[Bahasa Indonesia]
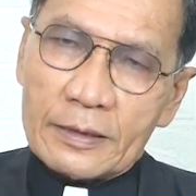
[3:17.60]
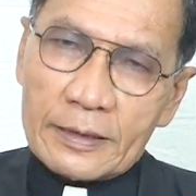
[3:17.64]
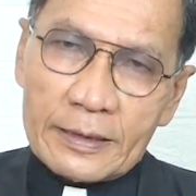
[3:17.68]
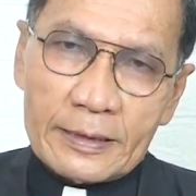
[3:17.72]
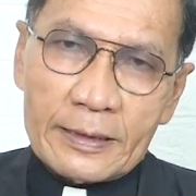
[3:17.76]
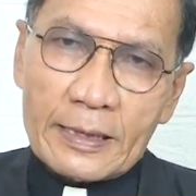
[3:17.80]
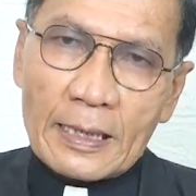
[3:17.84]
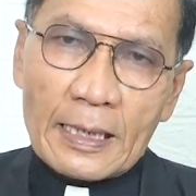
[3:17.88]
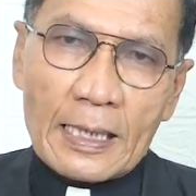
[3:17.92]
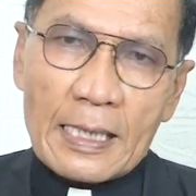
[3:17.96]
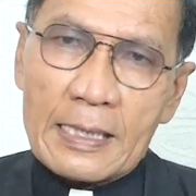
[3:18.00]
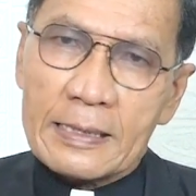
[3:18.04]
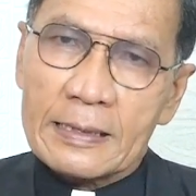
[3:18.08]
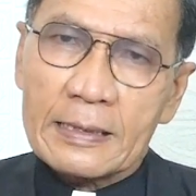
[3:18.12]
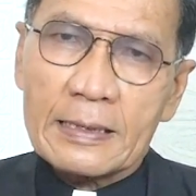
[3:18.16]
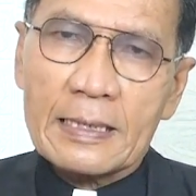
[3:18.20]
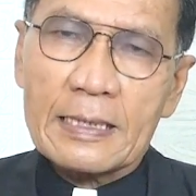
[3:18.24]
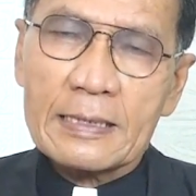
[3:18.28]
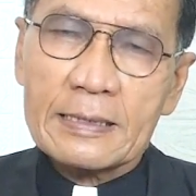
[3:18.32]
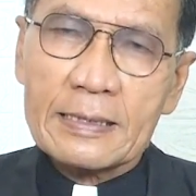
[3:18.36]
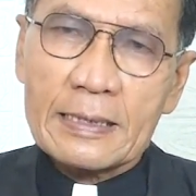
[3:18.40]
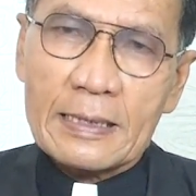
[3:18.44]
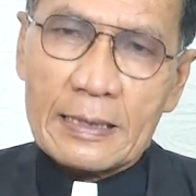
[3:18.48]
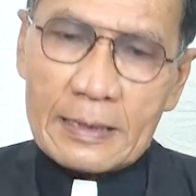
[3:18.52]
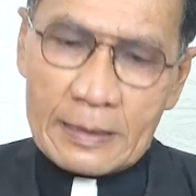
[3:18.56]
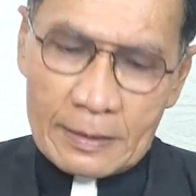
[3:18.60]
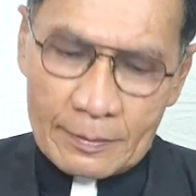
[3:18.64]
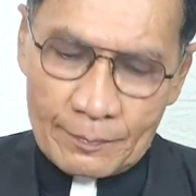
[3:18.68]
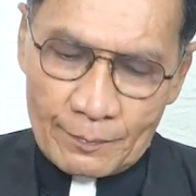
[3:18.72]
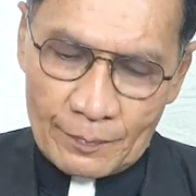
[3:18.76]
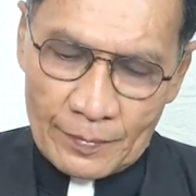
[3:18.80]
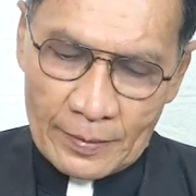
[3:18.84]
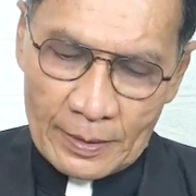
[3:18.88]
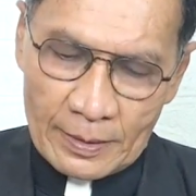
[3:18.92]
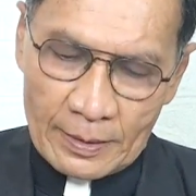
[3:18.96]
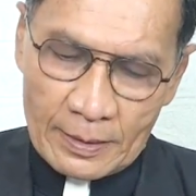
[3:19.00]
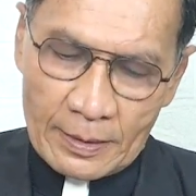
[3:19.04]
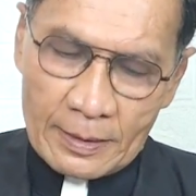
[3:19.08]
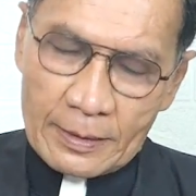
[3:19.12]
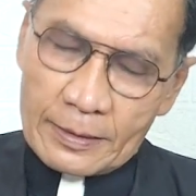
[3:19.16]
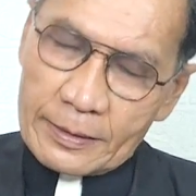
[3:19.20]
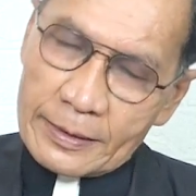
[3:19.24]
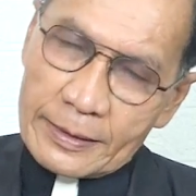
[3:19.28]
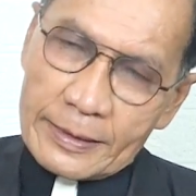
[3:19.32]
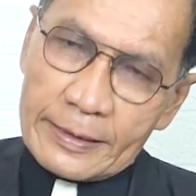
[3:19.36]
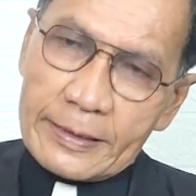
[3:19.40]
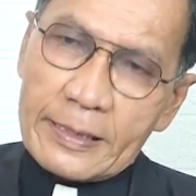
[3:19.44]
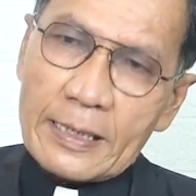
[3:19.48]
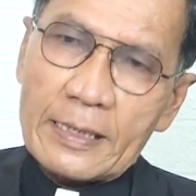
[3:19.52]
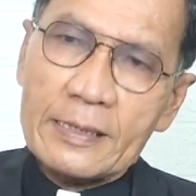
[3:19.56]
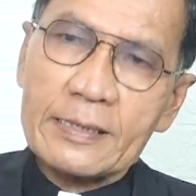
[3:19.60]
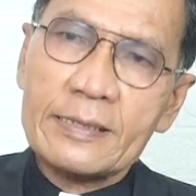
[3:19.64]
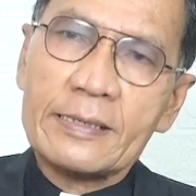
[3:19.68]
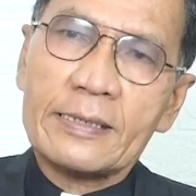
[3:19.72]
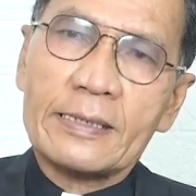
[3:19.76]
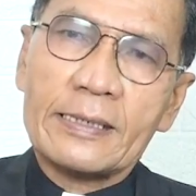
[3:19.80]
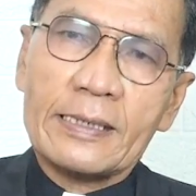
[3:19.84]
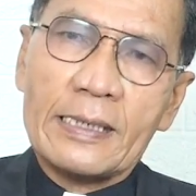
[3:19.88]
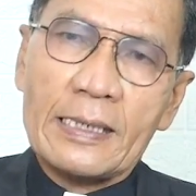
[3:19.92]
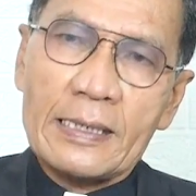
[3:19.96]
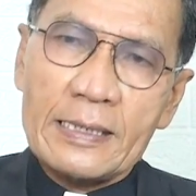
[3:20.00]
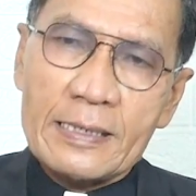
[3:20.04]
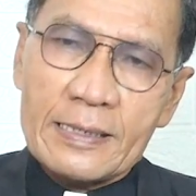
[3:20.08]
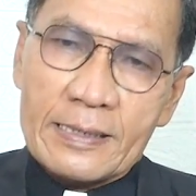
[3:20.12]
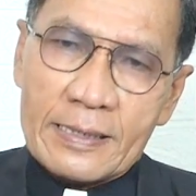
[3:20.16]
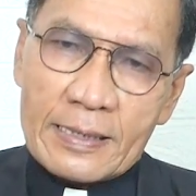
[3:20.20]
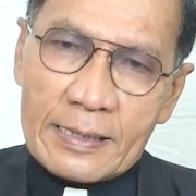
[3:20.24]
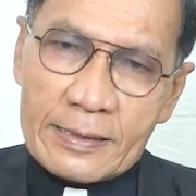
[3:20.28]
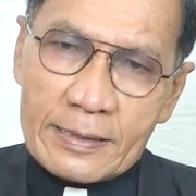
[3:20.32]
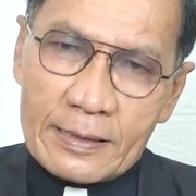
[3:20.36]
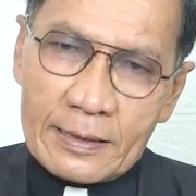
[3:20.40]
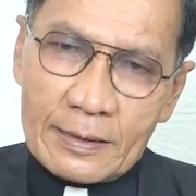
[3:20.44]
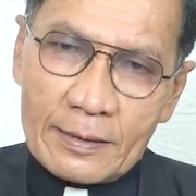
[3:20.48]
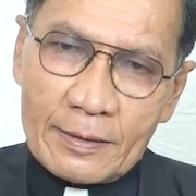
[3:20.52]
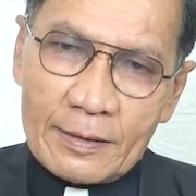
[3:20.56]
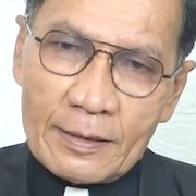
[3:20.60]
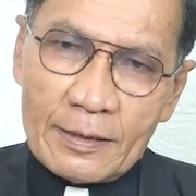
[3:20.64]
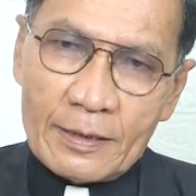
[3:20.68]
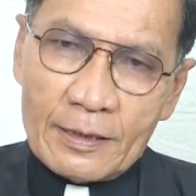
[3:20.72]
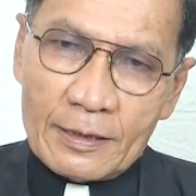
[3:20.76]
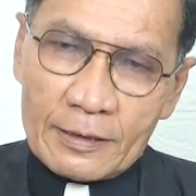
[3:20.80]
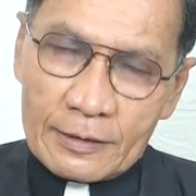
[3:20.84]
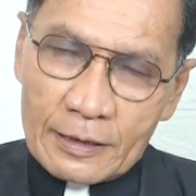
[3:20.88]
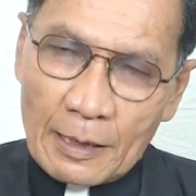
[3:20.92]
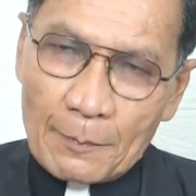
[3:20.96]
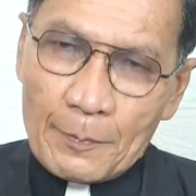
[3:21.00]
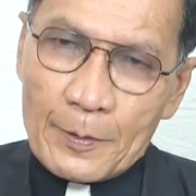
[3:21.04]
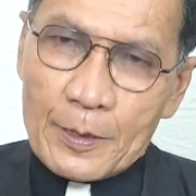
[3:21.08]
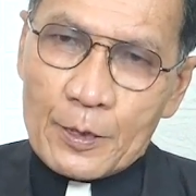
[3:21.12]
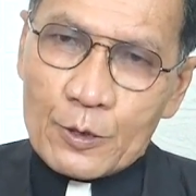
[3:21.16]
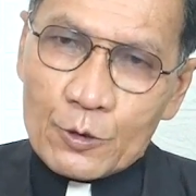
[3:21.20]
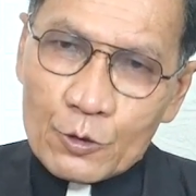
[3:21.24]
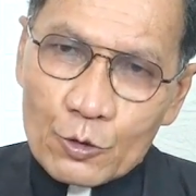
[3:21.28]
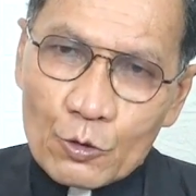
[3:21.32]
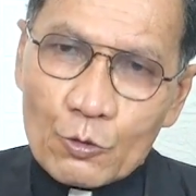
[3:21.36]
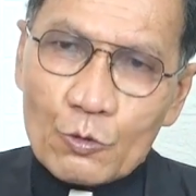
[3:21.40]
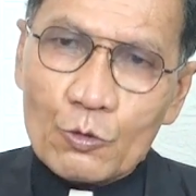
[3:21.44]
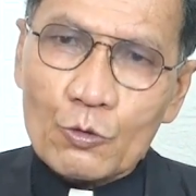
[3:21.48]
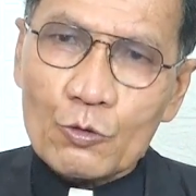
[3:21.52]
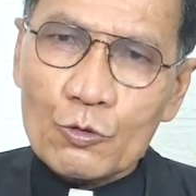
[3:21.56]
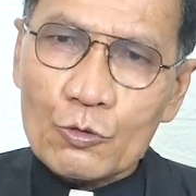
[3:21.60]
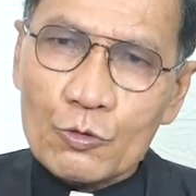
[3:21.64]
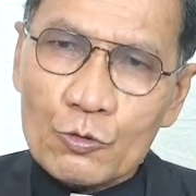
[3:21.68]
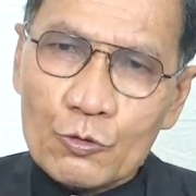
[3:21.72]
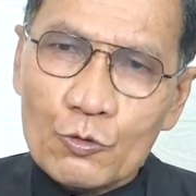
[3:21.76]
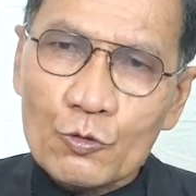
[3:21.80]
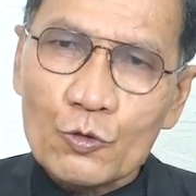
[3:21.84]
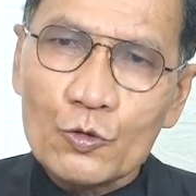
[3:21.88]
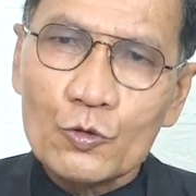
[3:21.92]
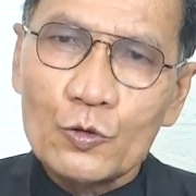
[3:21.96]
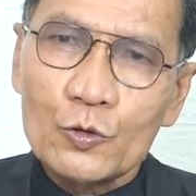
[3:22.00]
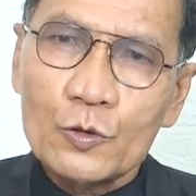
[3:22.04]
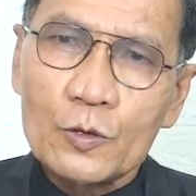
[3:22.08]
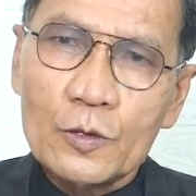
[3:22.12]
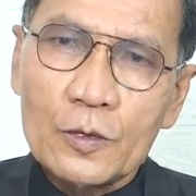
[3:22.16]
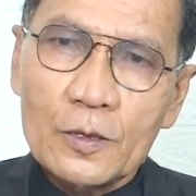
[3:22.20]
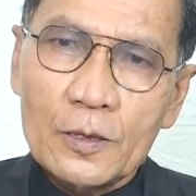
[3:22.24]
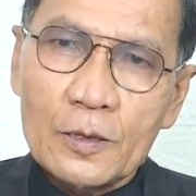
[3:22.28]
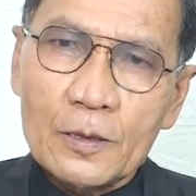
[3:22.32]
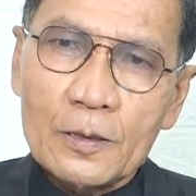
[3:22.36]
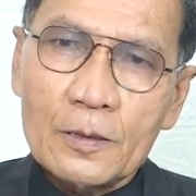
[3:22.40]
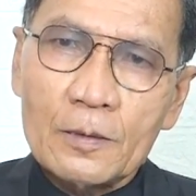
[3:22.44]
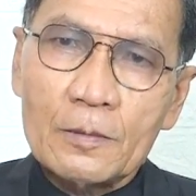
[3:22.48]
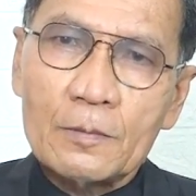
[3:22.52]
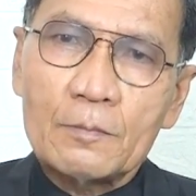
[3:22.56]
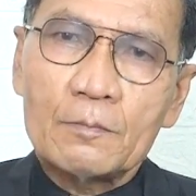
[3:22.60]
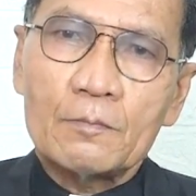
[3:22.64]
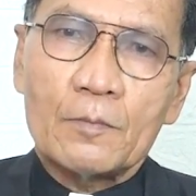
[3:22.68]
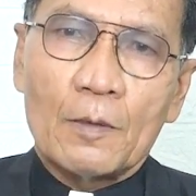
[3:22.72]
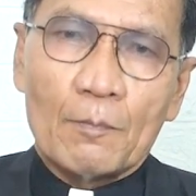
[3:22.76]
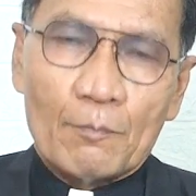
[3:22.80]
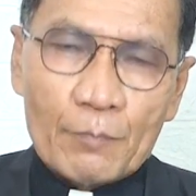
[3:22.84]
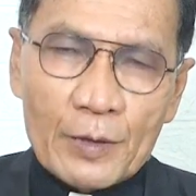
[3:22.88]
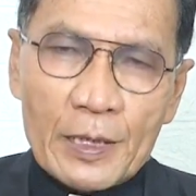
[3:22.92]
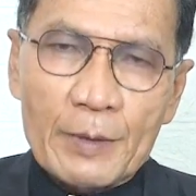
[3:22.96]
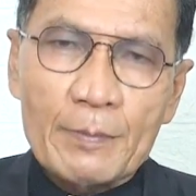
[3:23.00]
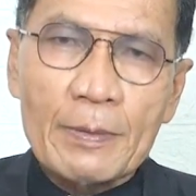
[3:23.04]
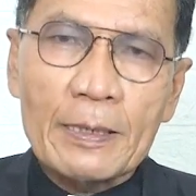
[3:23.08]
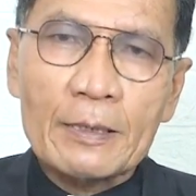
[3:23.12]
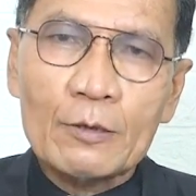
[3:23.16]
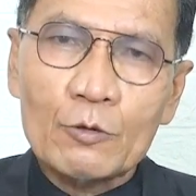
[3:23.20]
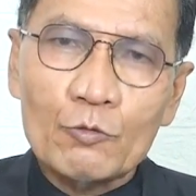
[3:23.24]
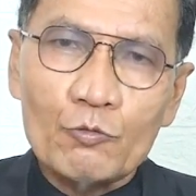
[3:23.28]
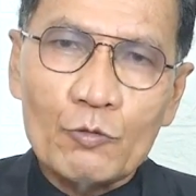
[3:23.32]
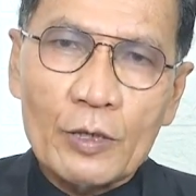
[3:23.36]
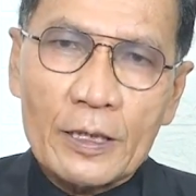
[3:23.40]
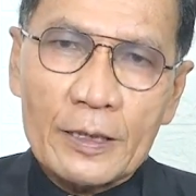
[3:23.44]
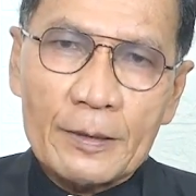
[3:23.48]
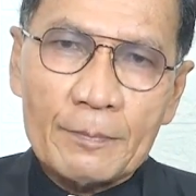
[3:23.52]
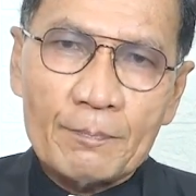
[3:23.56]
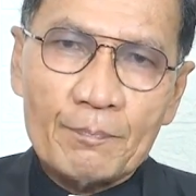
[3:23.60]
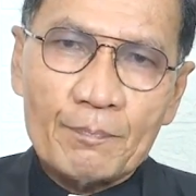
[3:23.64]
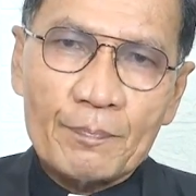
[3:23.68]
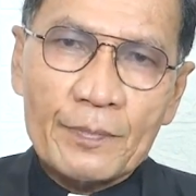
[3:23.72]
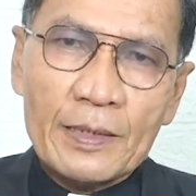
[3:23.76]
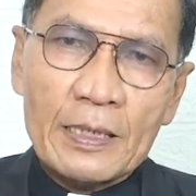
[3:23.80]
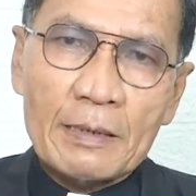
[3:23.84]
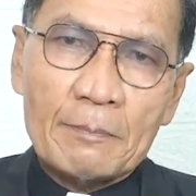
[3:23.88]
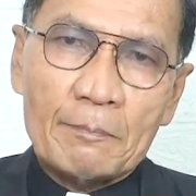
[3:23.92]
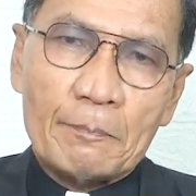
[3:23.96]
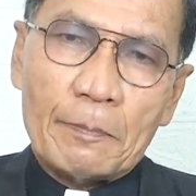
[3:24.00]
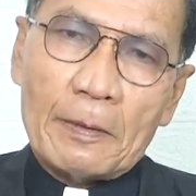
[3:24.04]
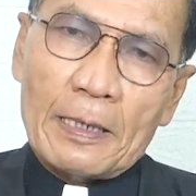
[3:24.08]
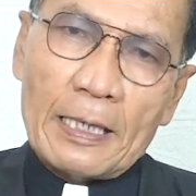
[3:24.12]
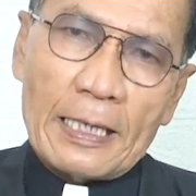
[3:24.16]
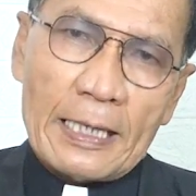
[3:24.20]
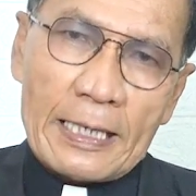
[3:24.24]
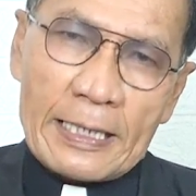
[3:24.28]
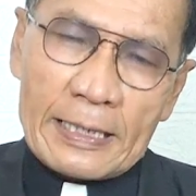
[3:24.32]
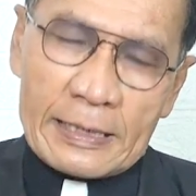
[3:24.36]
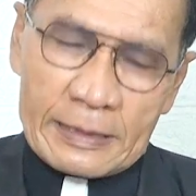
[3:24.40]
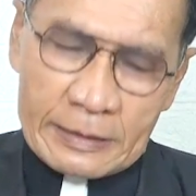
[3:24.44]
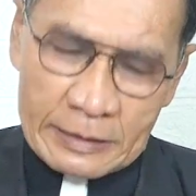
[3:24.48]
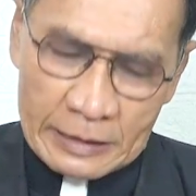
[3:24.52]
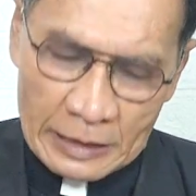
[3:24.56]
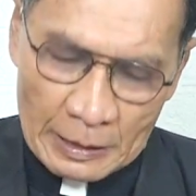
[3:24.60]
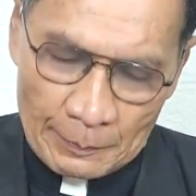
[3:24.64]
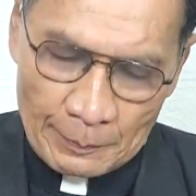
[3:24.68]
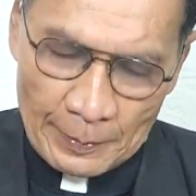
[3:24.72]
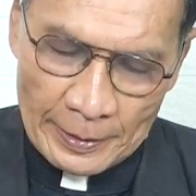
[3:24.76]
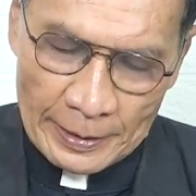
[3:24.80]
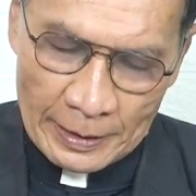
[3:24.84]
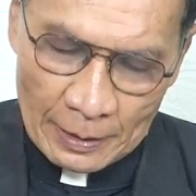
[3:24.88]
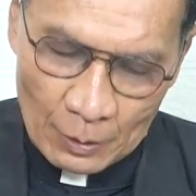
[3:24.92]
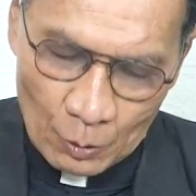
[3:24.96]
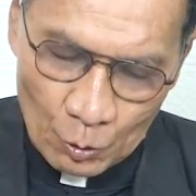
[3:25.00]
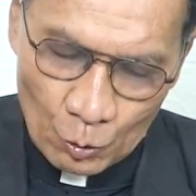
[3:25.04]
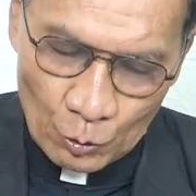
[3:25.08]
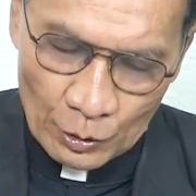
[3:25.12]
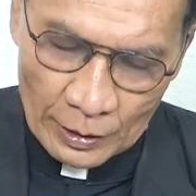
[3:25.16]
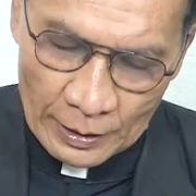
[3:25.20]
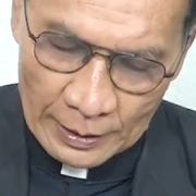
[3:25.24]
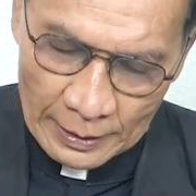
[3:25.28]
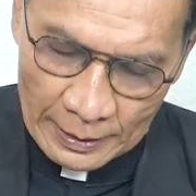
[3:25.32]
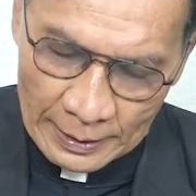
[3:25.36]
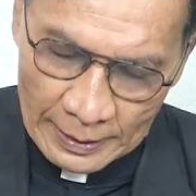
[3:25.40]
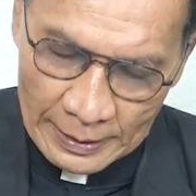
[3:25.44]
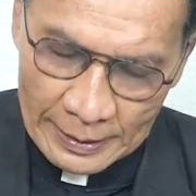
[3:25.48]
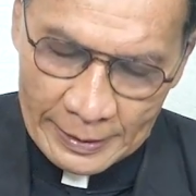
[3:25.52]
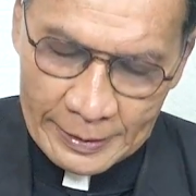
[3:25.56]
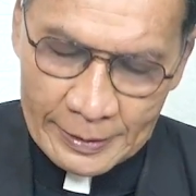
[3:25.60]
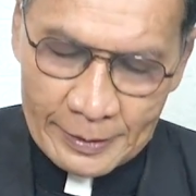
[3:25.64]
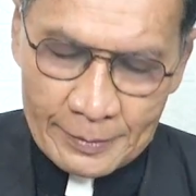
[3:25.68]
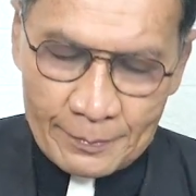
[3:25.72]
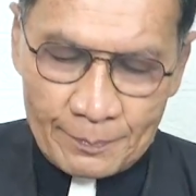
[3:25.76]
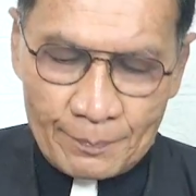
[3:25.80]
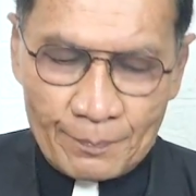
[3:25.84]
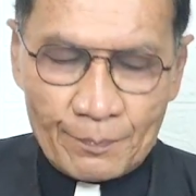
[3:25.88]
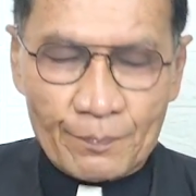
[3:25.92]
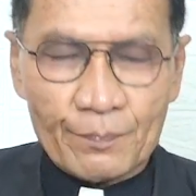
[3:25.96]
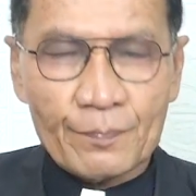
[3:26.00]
tidak asal-asalan, tidak sekali saja, tapi sungguh-sungguh memberi bantuan pelayanan kepada orang lain.